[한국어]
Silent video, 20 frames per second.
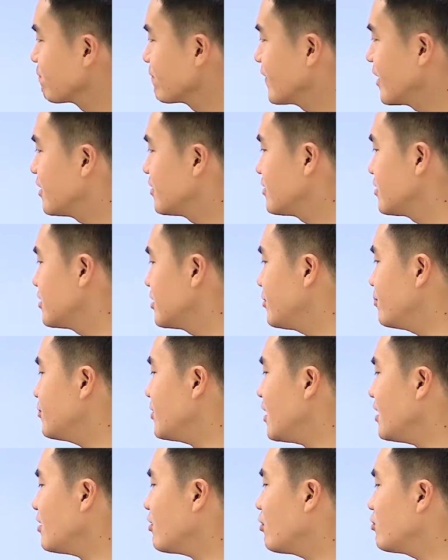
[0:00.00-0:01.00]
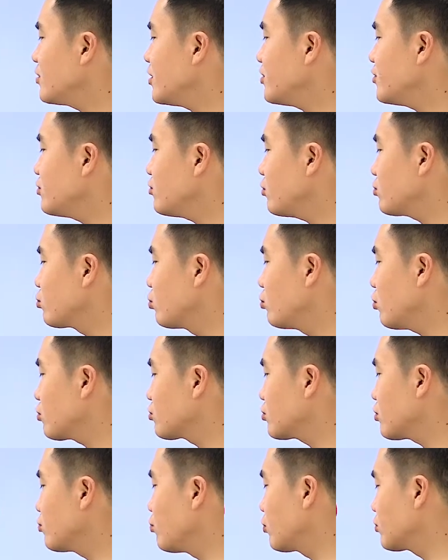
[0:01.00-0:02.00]
이거 그러니까 집단이 커질수록
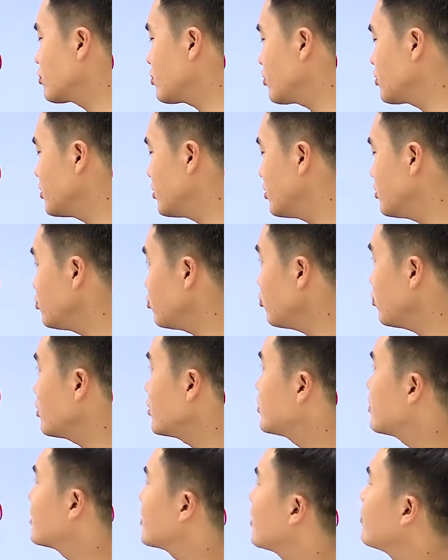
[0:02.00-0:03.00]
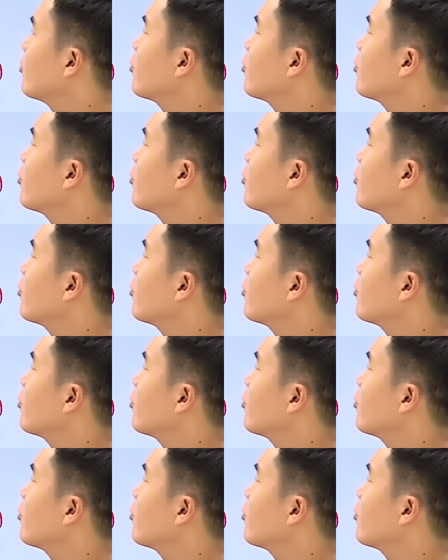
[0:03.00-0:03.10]
도덕적 목적 실현이 수월해진다. 자,